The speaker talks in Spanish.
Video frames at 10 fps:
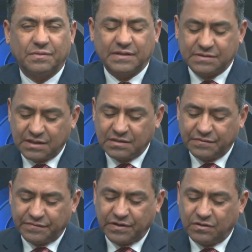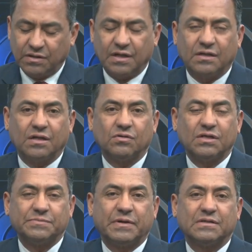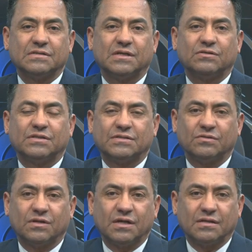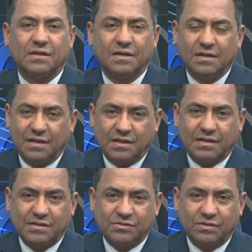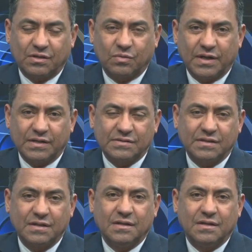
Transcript: bastante frío y en algunas partes de nuestra ciudad, aquí en Ciudad Juárez,